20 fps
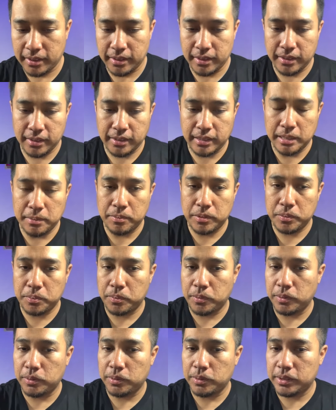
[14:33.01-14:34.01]
step
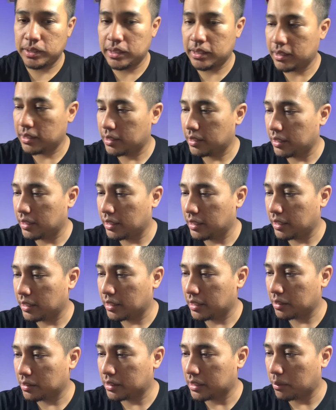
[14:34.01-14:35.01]
10 nya ini
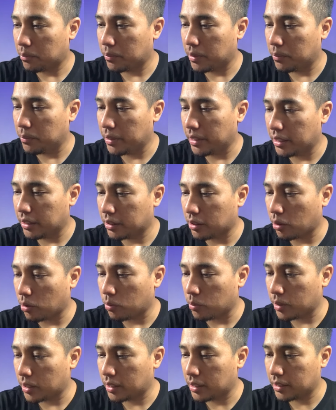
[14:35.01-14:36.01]
kita sambil bikin
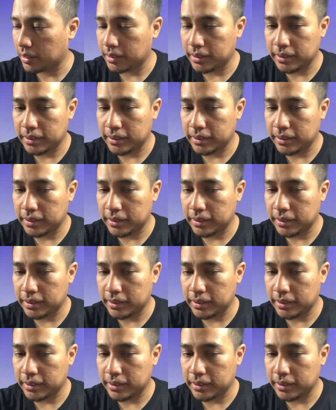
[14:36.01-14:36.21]
tower oke